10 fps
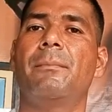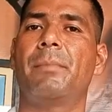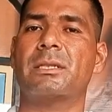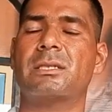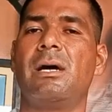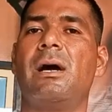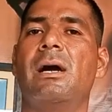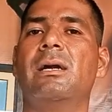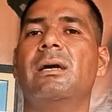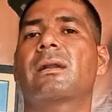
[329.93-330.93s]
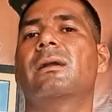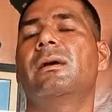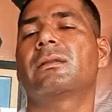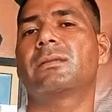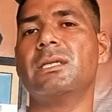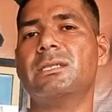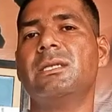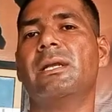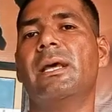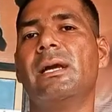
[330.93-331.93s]
बच्चा अगर दस
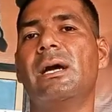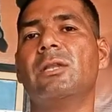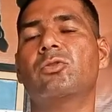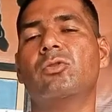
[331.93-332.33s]
दिन रहेगा